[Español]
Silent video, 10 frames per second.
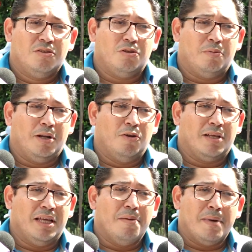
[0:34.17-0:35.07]
sobre lo
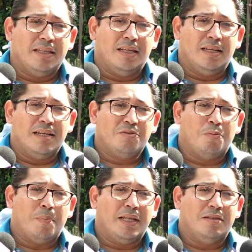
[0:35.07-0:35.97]
que es mantener
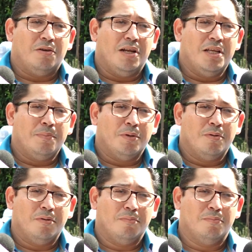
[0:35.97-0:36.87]
sus patios
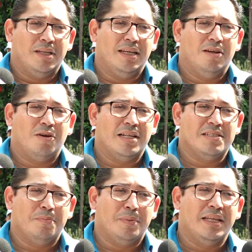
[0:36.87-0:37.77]
limpios, eh, los
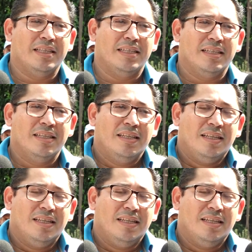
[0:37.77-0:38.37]
recipientes,